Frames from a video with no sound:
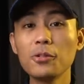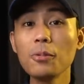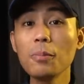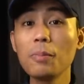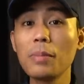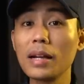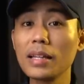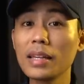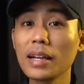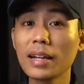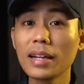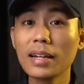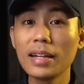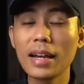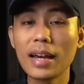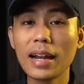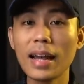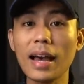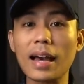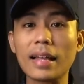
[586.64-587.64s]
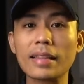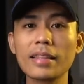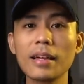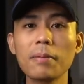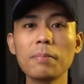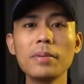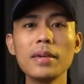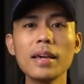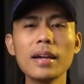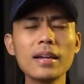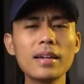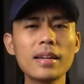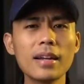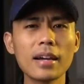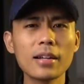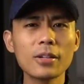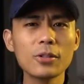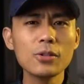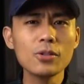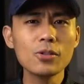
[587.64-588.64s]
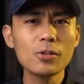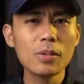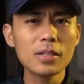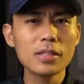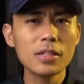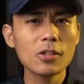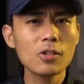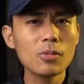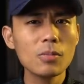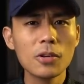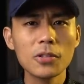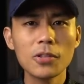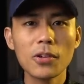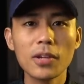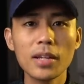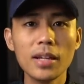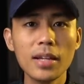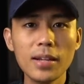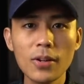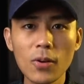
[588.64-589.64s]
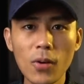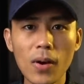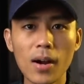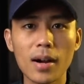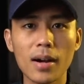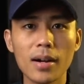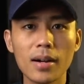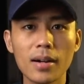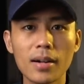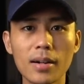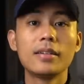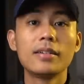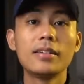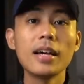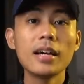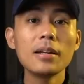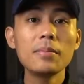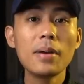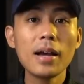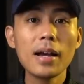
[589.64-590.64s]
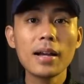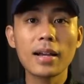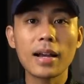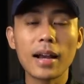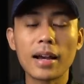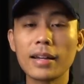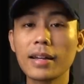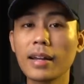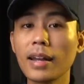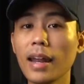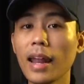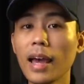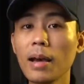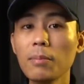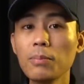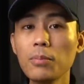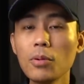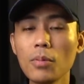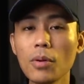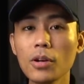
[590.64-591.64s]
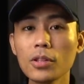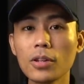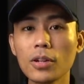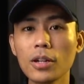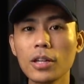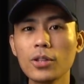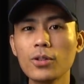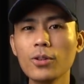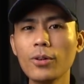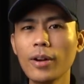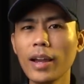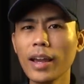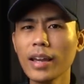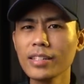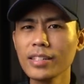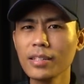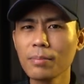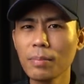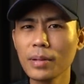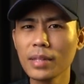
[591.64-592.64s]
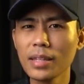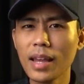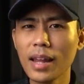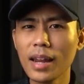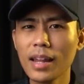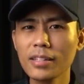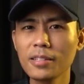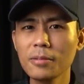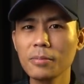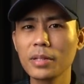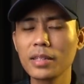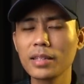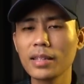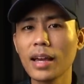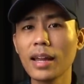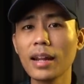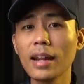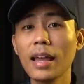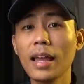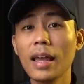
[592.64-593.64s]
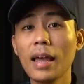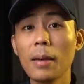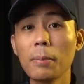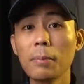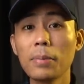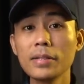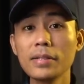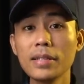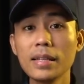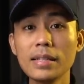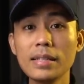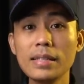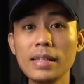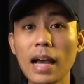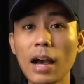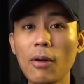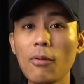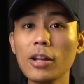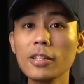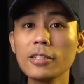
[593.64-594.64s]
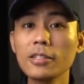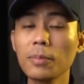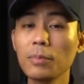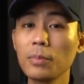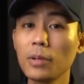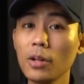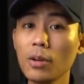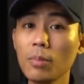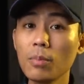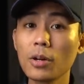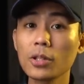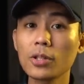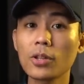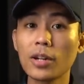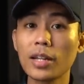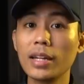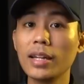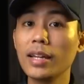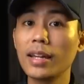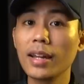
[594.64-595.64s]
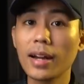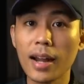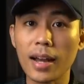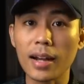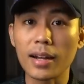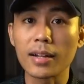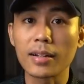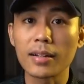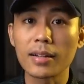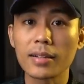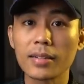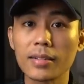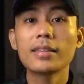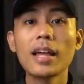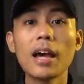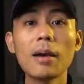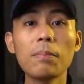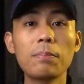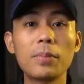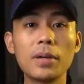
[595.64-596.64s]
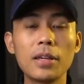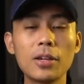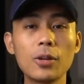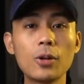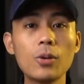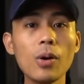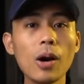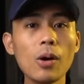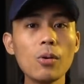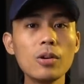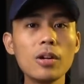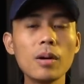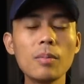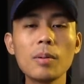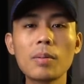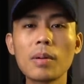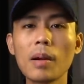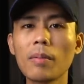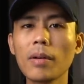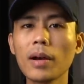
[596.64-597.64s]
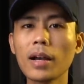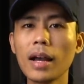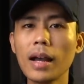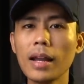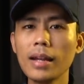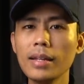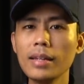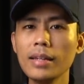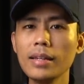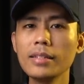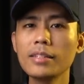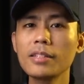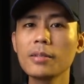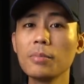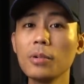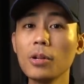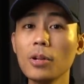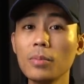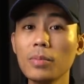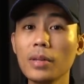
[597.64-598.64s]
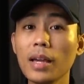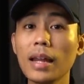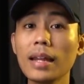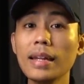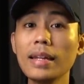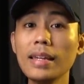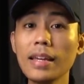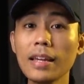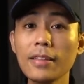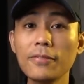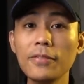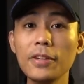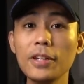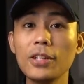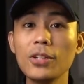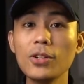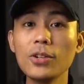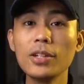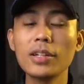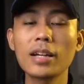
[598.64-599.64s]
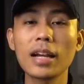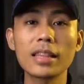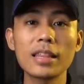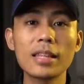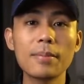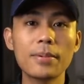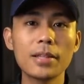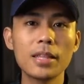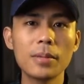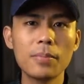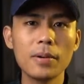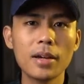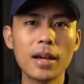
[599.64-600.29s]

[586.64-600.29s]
tuh banyak kendaraan, tapi yang gerak itu cuma satu motor ini doang. Dan bahkan lampu motor itu kayak sempet nyala sebentar persis di awal sebelum motor ini gerak. Tapi gue udah beberapa kali sebelumnya lihat video dengan tipe-tipe